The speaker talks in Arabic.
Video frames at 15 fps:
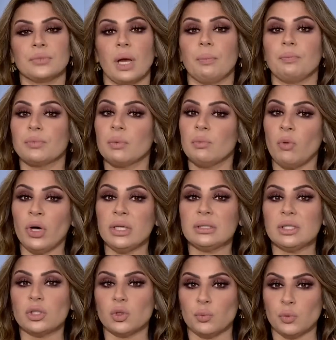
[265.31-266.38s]
نعم
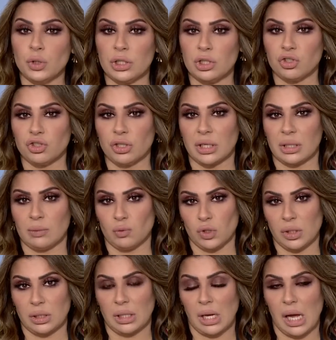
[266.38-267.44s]
مؤسس ومدير الشركة
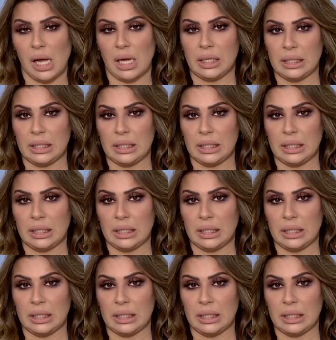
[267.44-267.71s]
المصنعة